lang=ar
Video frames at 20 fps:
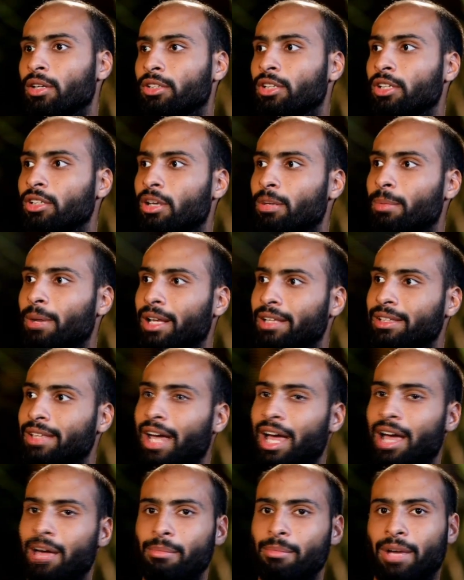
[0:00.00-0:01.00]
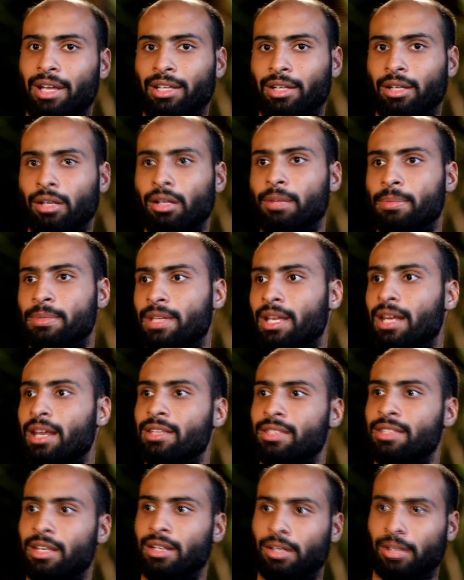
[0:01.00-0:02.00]
تقدر بقى تدعم بعد كده بسنه
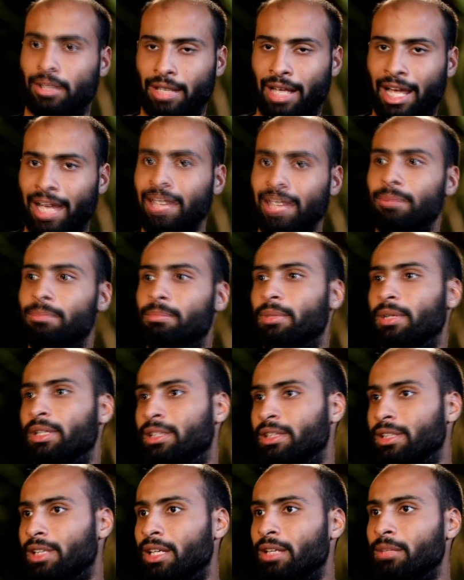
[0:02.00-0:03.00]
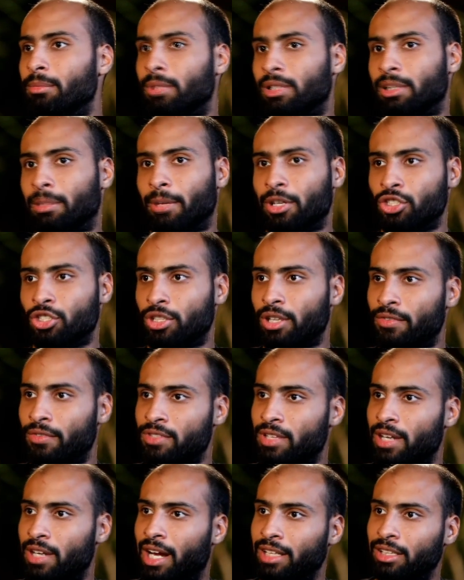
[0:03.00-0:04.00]
سنه لعيب اتنين ما تبقاش نفس
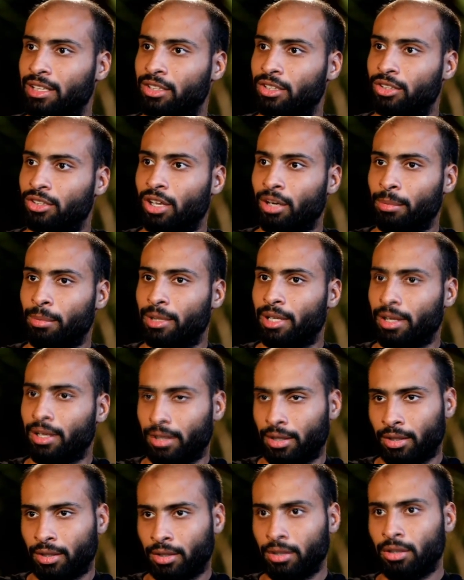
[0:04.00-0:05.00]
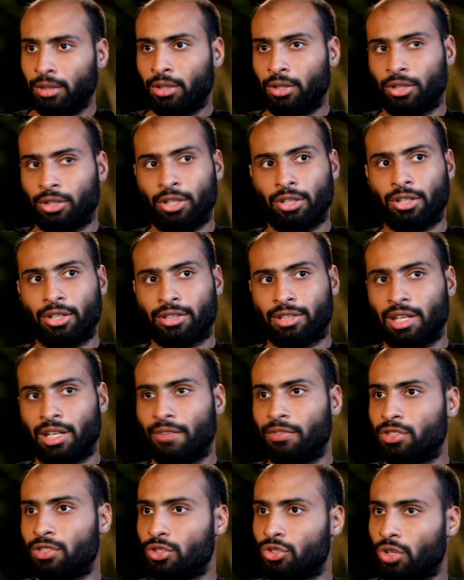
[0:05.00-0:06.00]
العدد الضخم ده تقدر
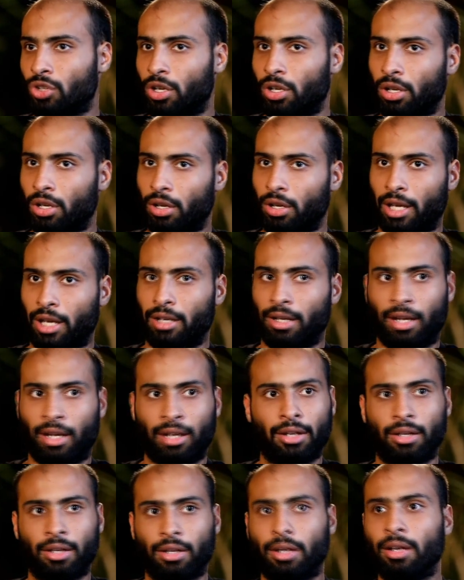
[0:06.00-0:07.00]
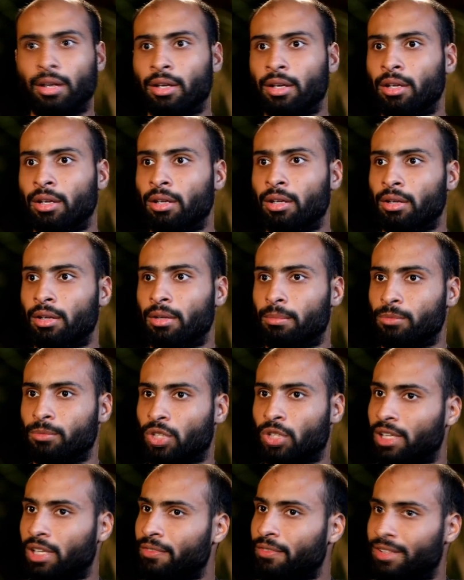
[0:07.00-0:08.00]
تنافس ان شاء الله يعني احنا مش
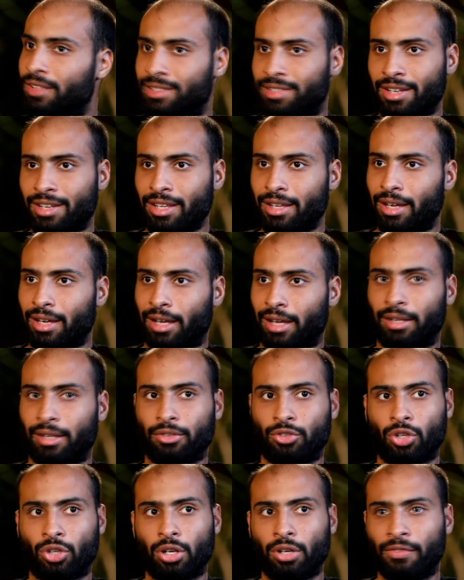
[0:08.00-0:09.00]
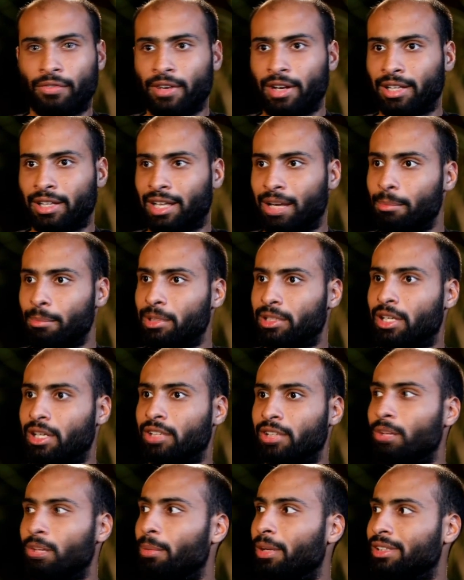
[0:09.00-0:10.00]
هدفنا السنه دي يعني ان شاء الله فرقه تكمل 3
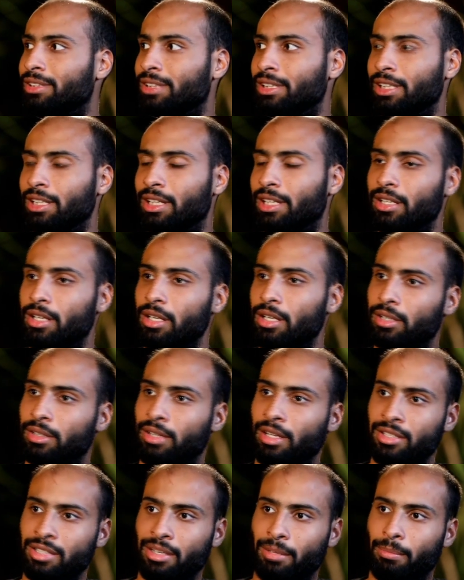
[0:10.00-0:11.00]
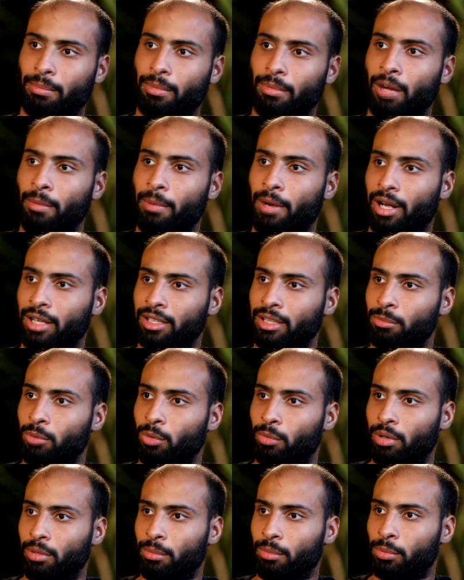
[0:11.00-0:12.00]
4 سنين كده تكسب اكبر عدد
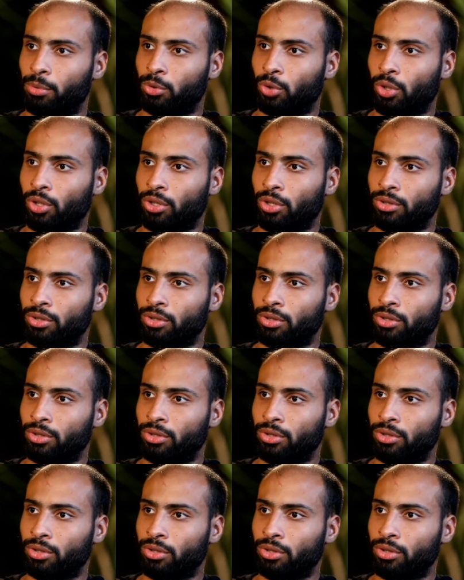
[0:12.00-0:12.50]
ممكن من البطولات يا